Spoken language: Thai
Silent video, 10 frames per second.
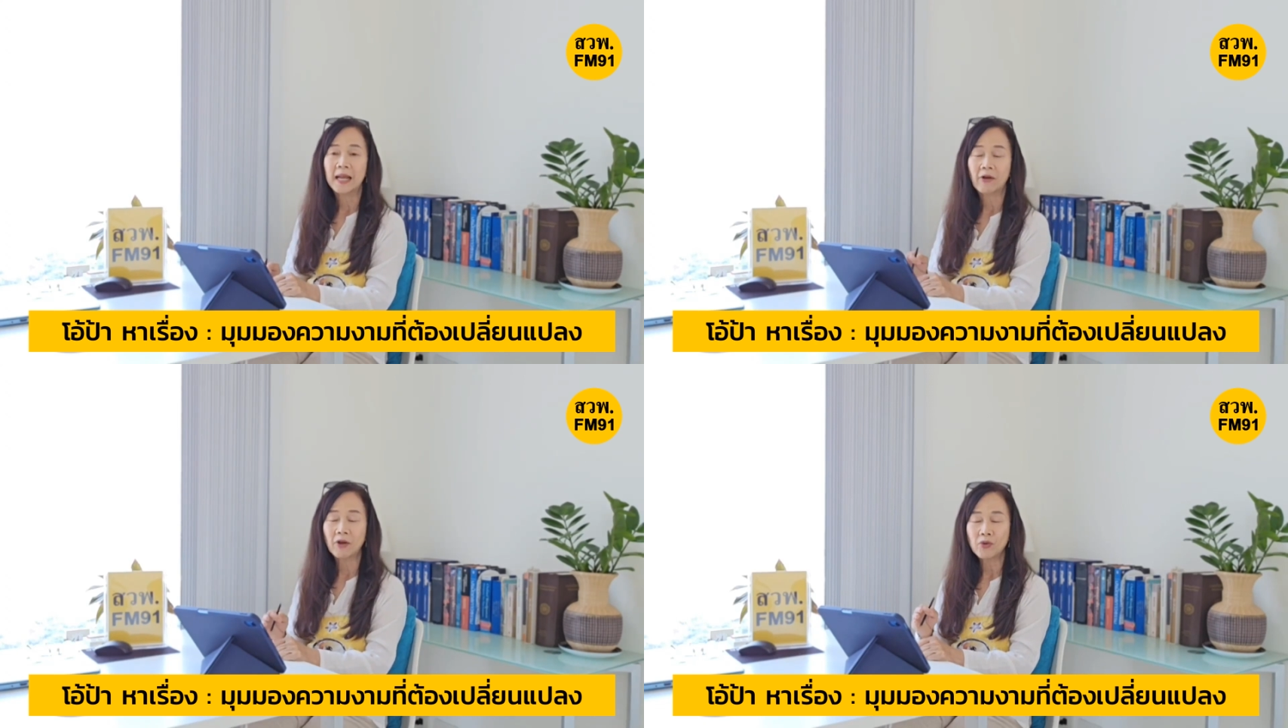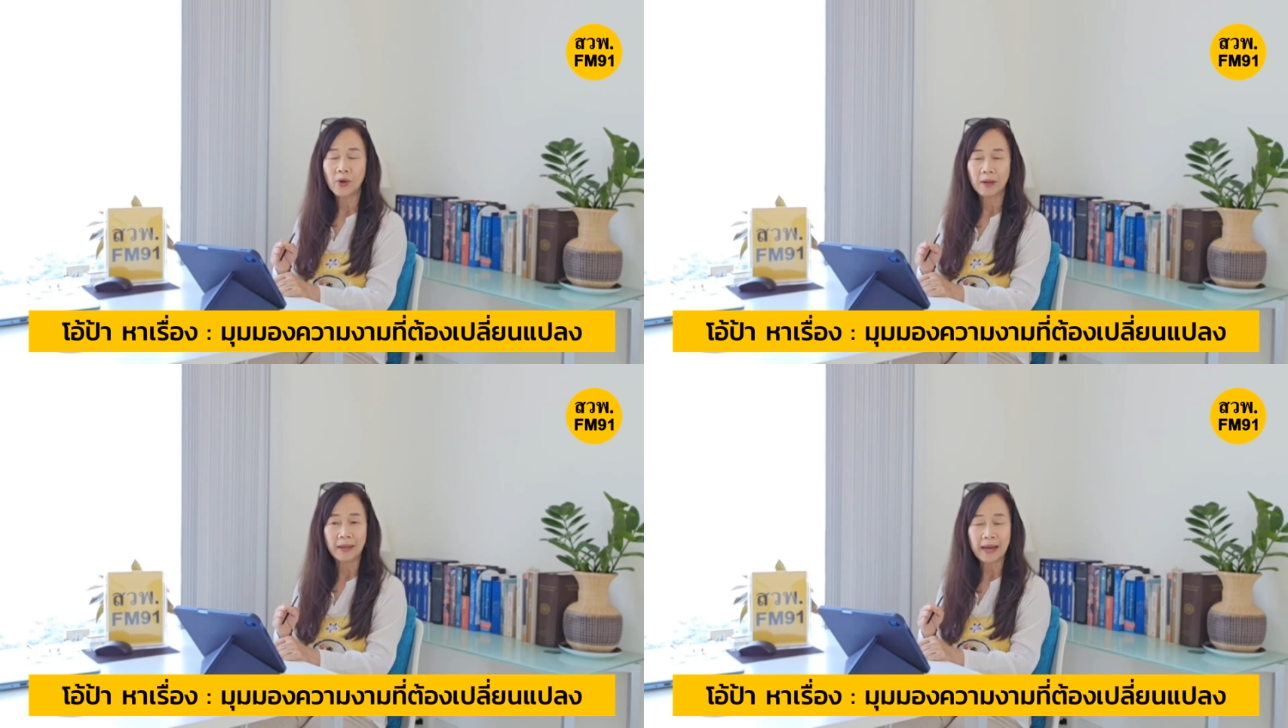แล้วก็อ
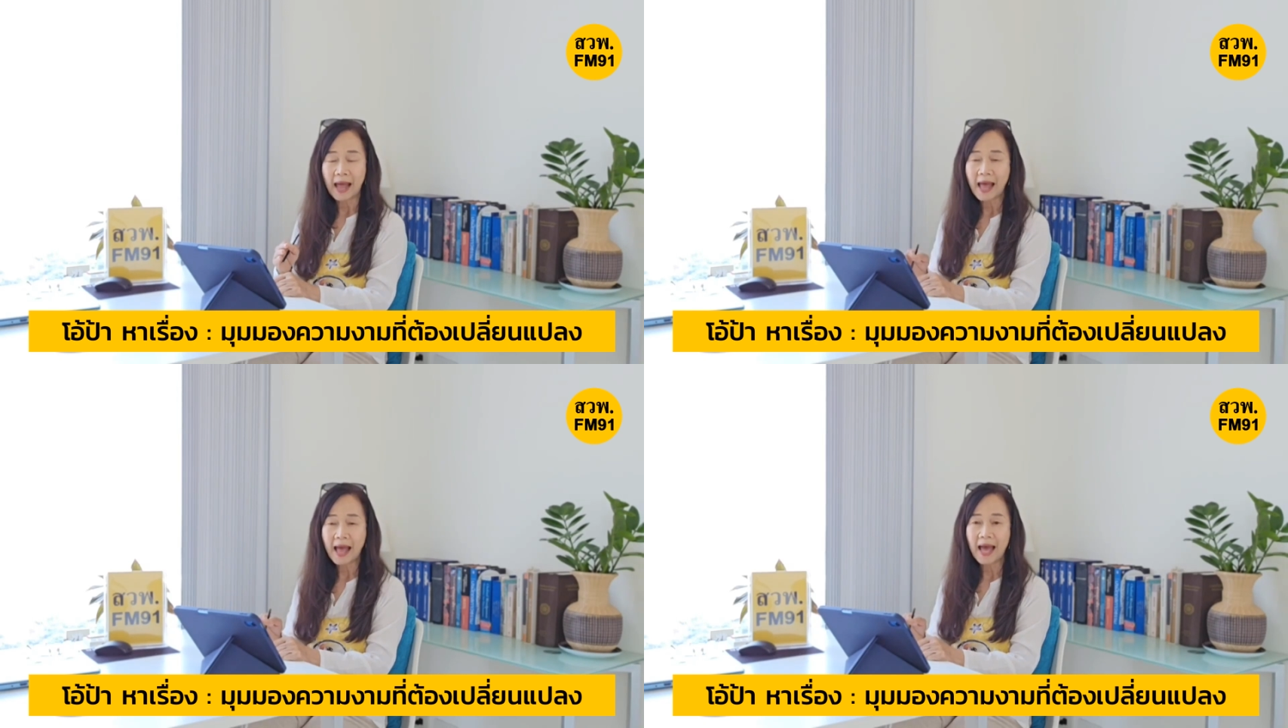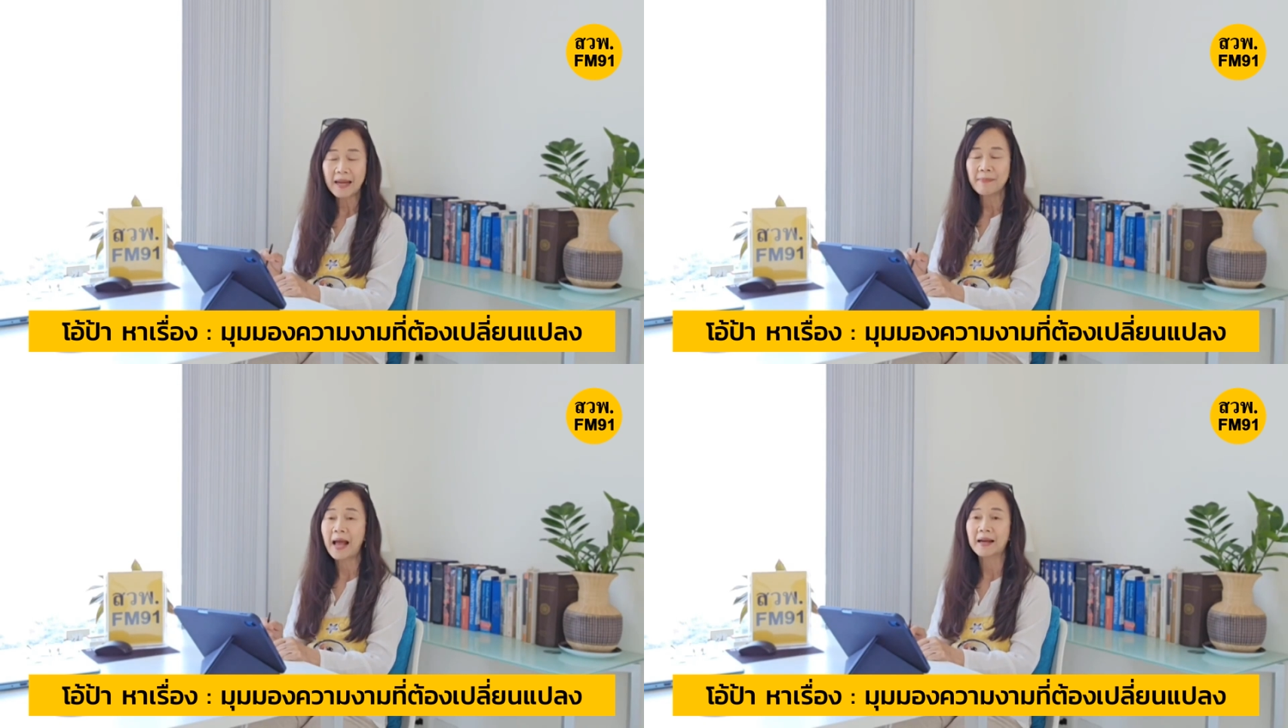ยู่กันมานา
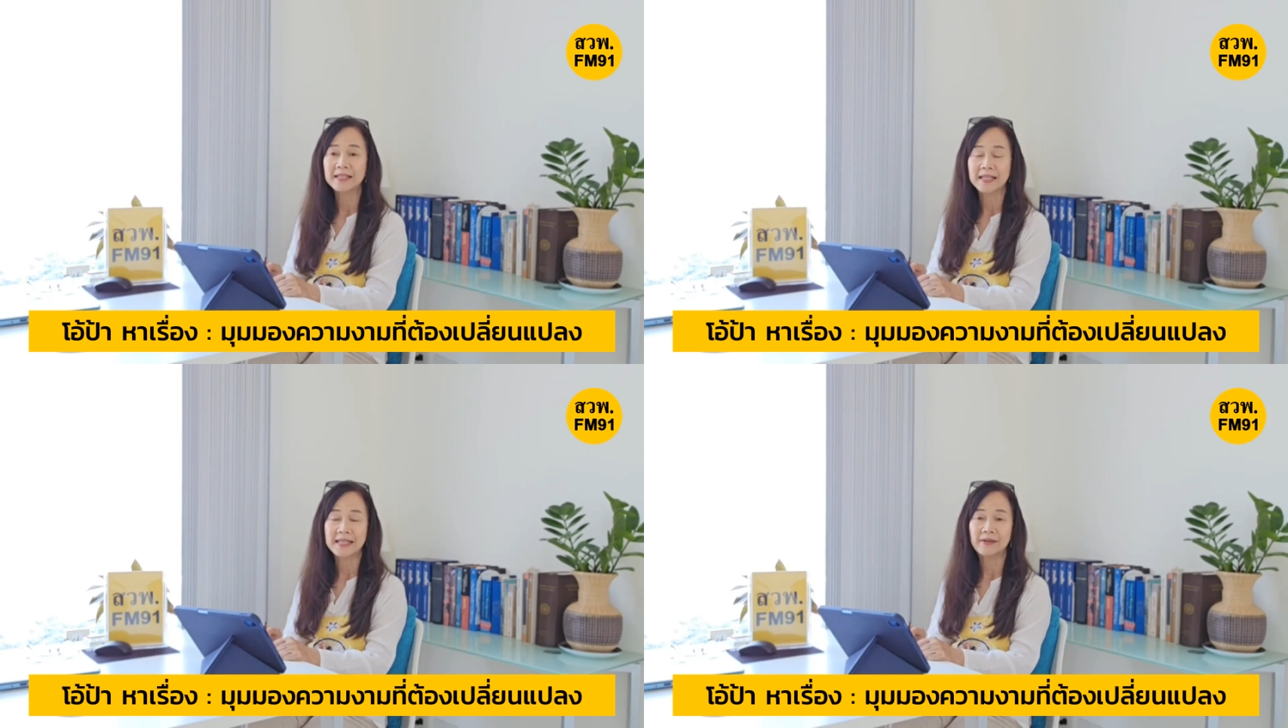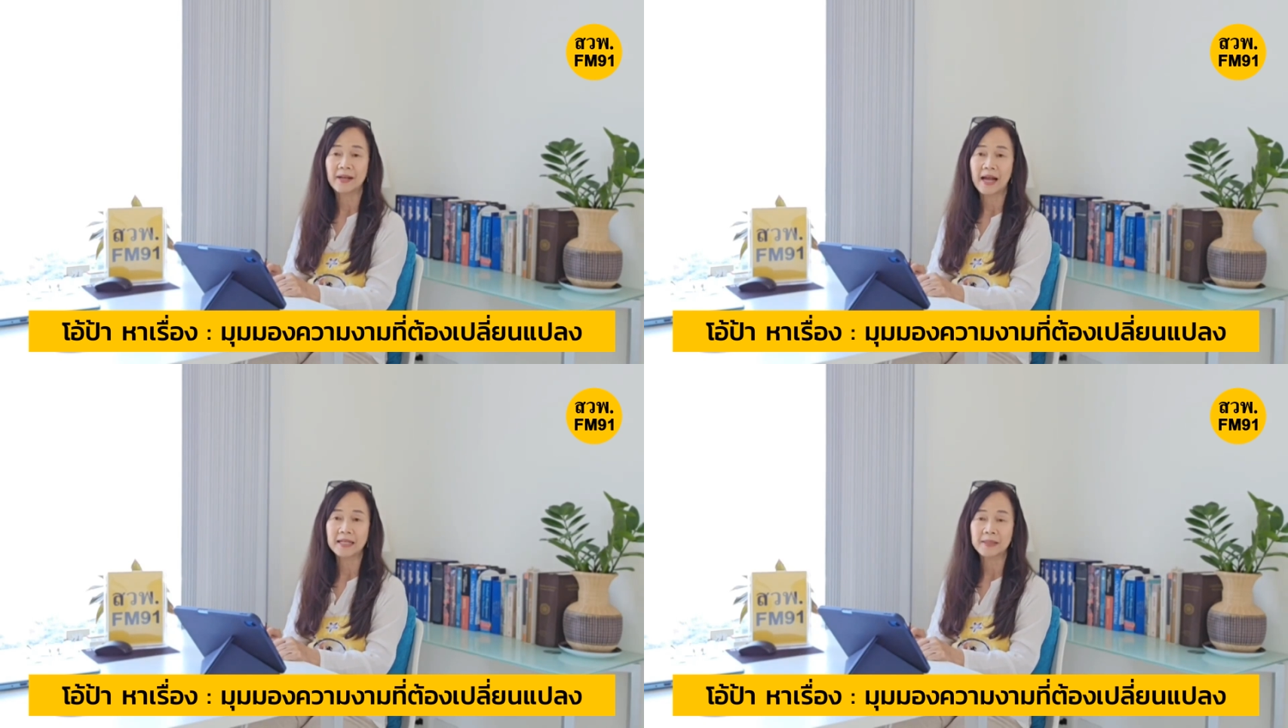นมากเลยทีเดียว
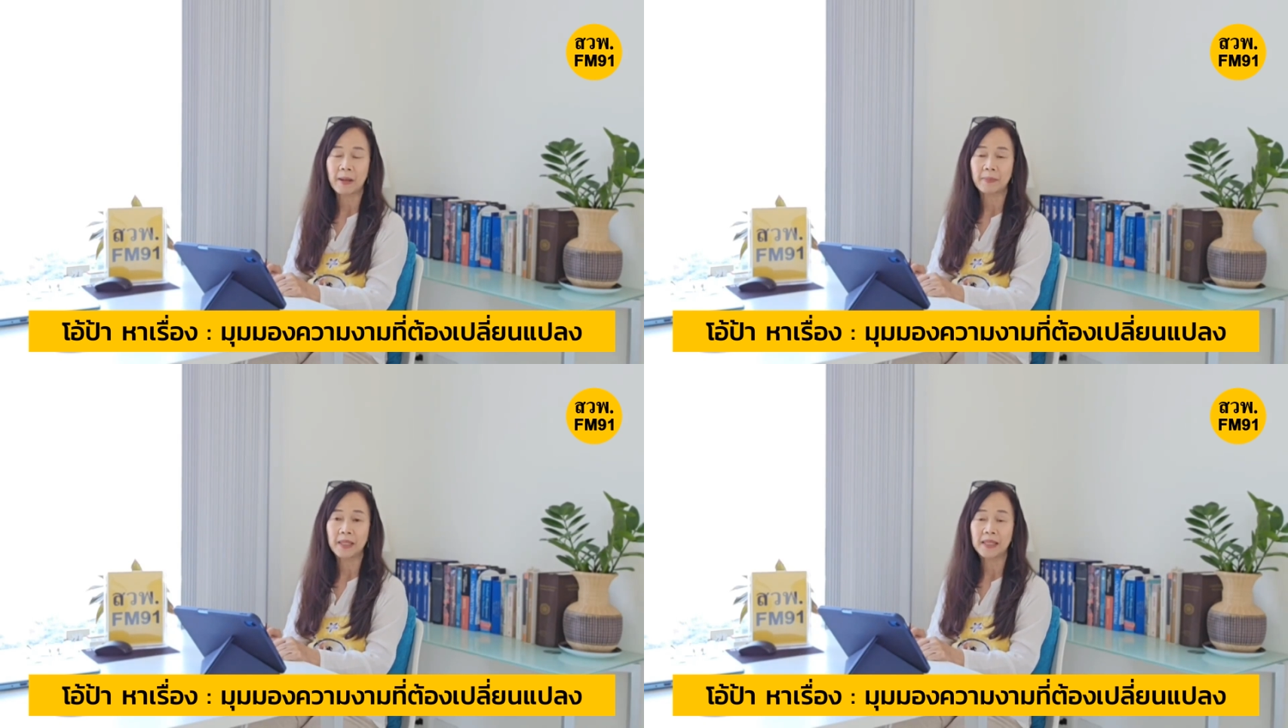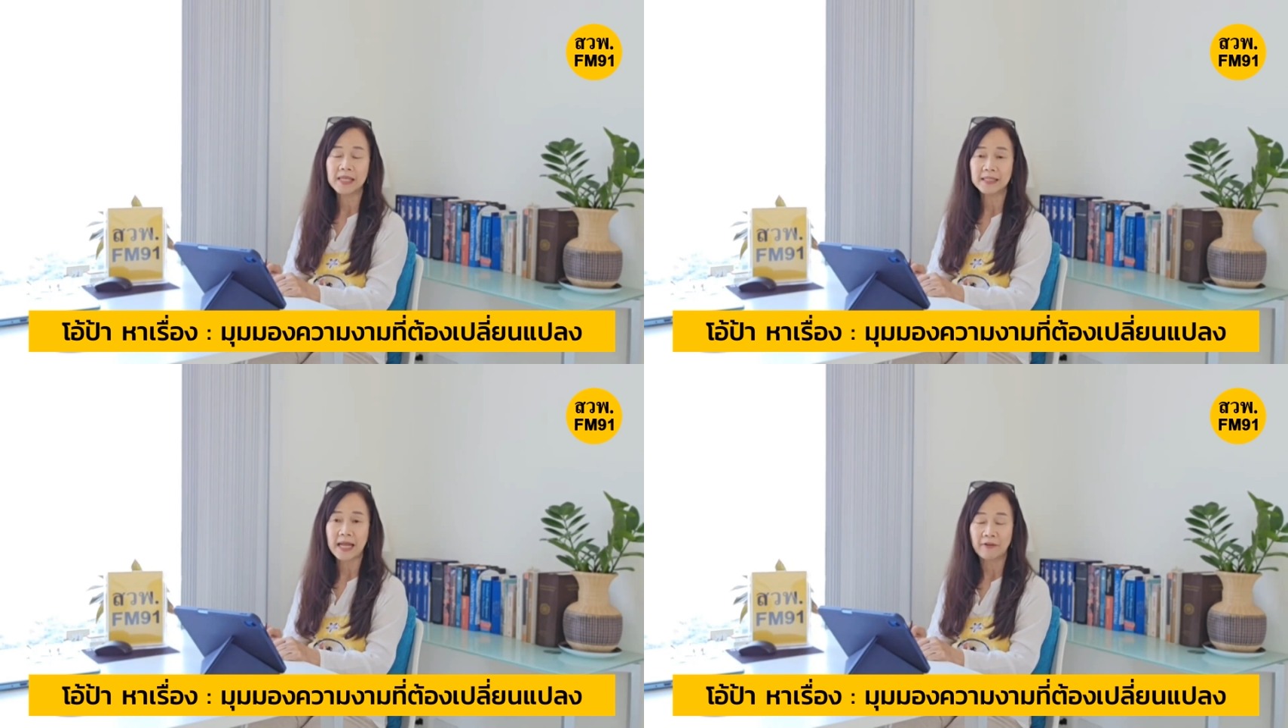นะคะสำหรับนิต
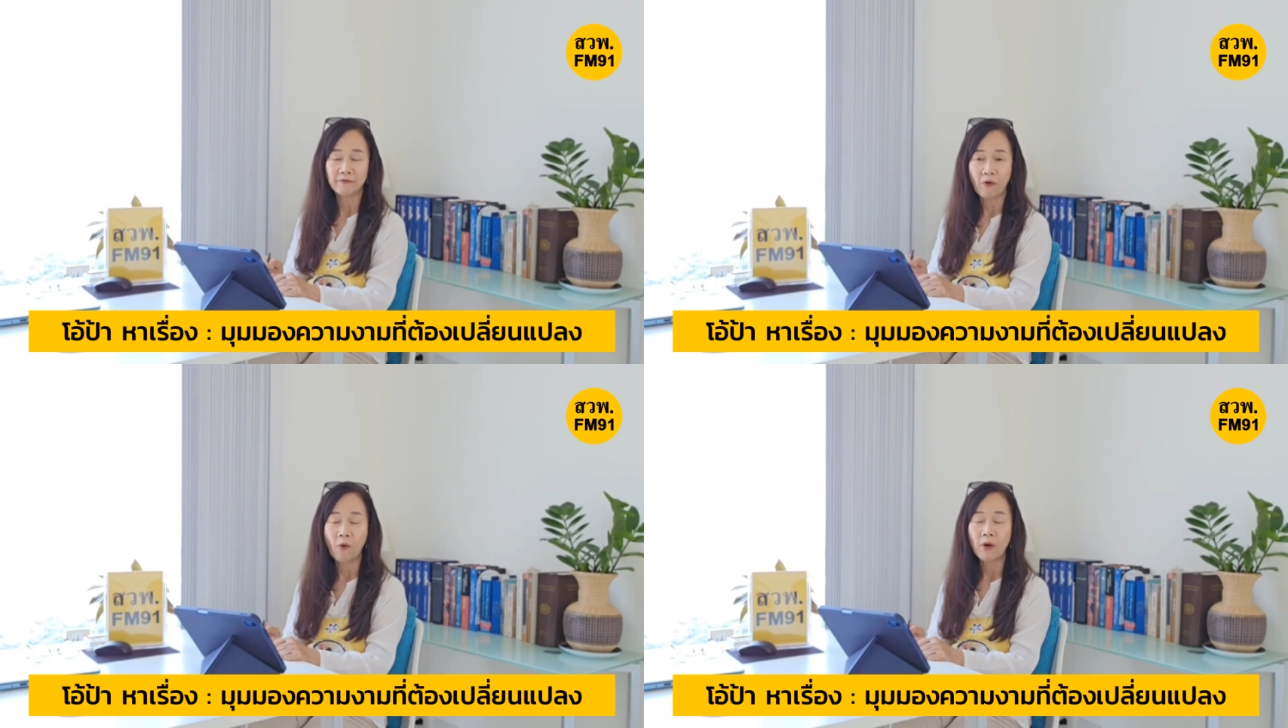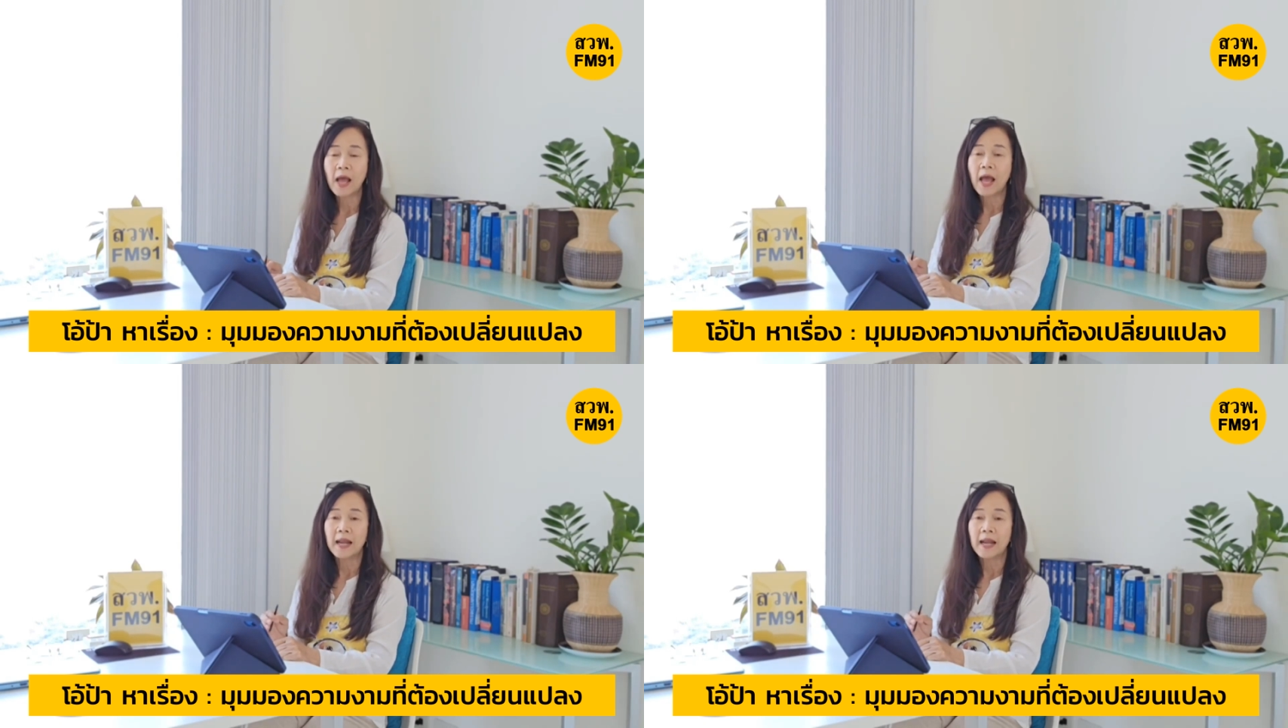ยสาร Vogue